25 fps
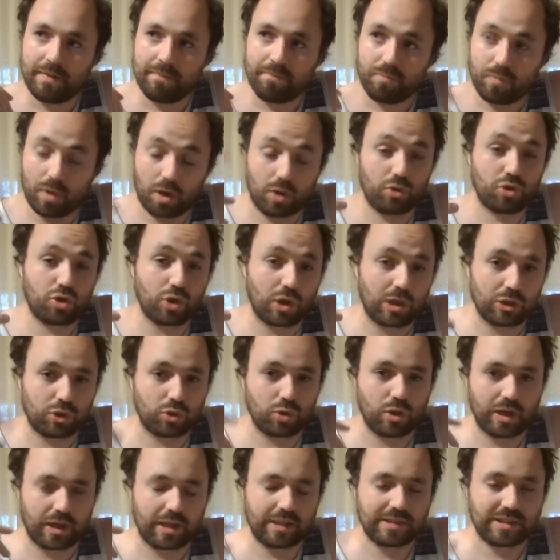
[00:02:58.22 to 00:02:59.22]
Ma era un
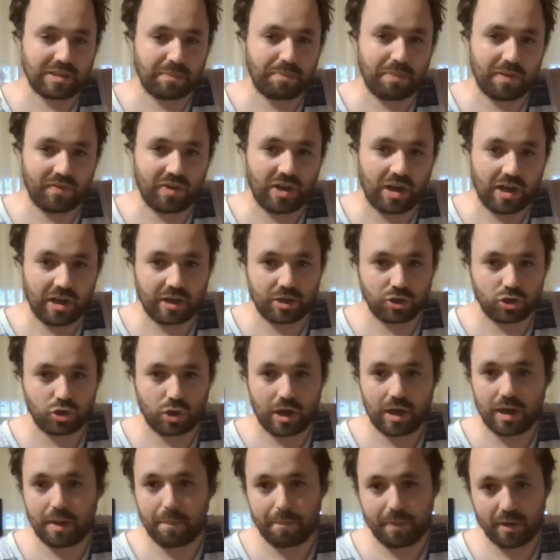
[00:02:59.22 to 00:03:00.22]
giocatore che sapeva anche
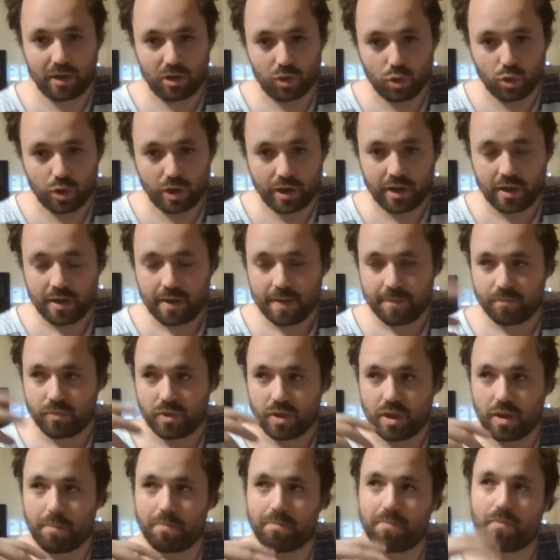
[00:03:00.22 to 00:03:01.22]
giocare a pallone,
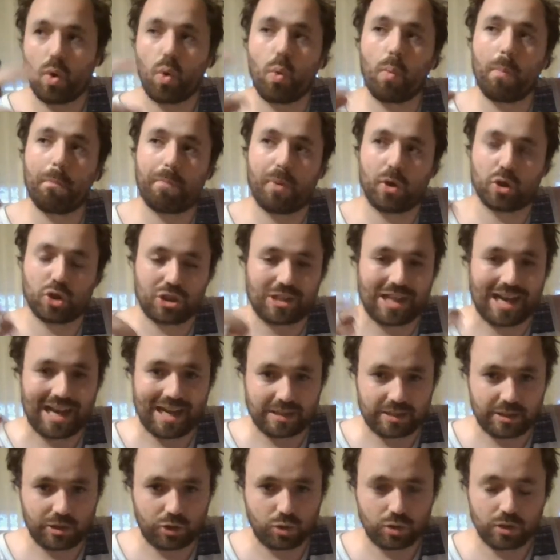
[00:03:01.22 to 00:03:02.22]
Mm, un po'
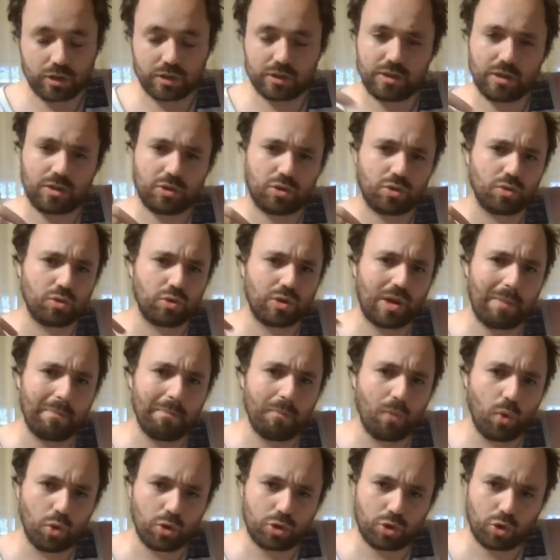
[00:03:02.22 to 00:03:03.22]
statico, nel senso non è
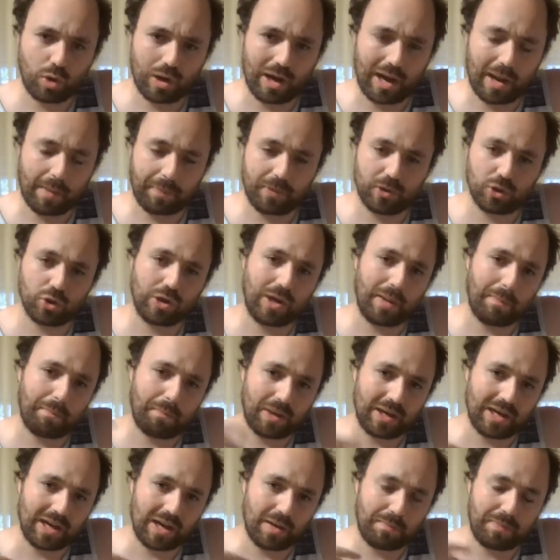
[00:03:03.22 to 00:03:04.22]
molto rapido né
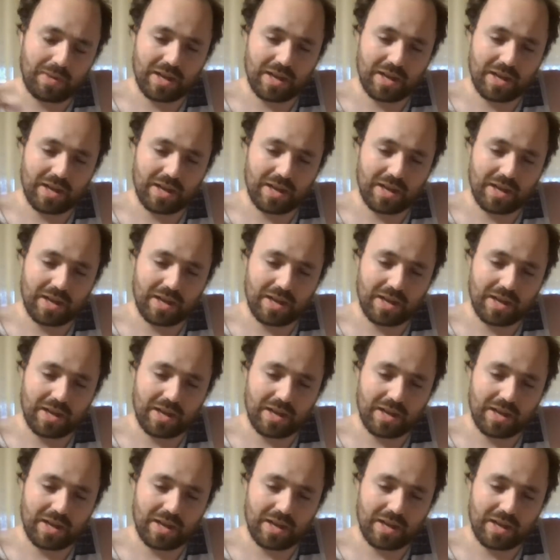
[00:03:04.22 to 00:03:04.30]
palla al